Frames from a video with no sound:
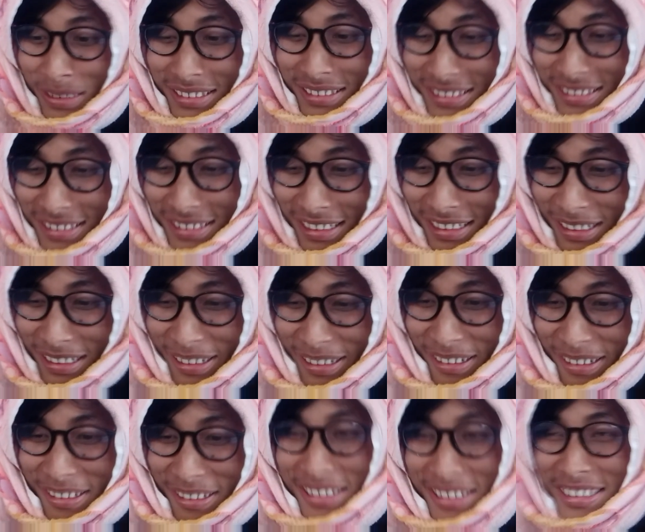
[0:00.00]
बस
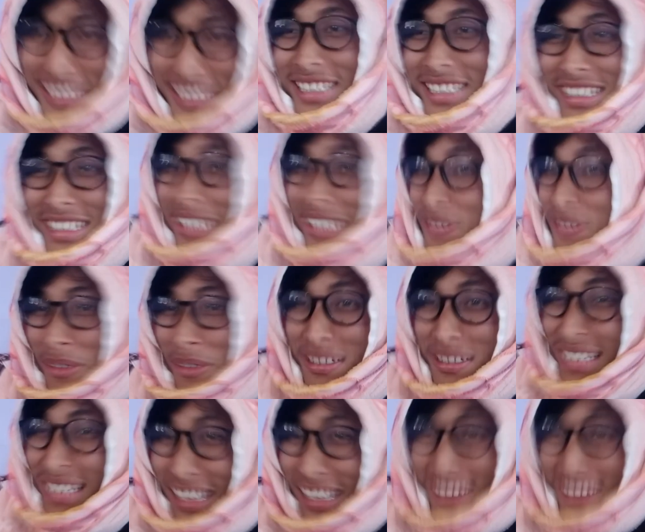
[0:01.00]
चिट्ठी वो
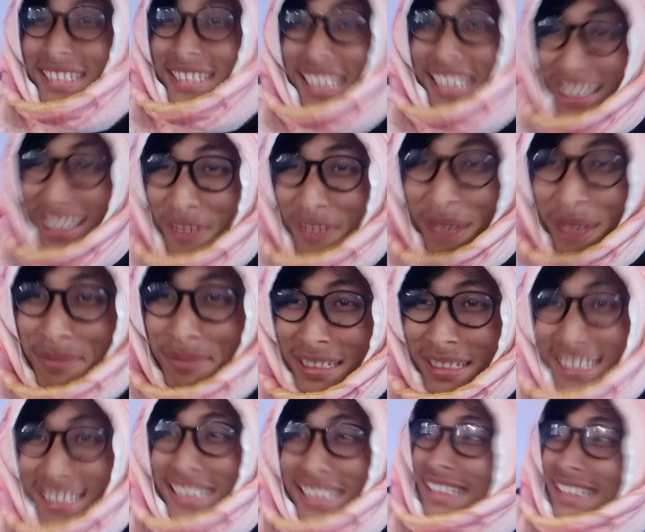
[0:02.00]
वगैरह होता है ना वहाँ
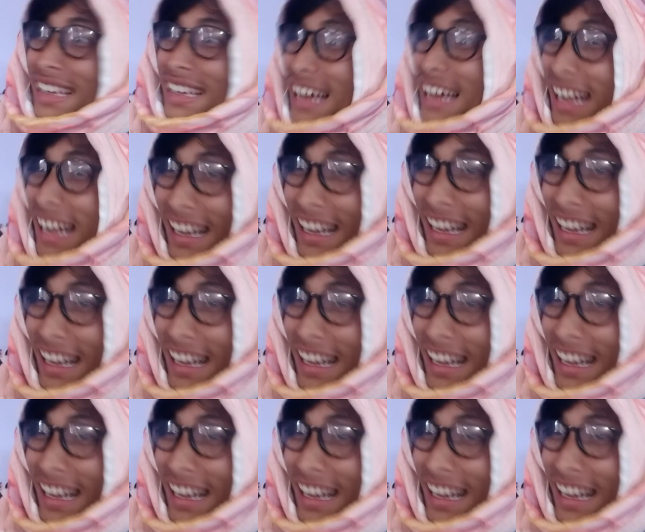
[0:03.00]
पे लिख के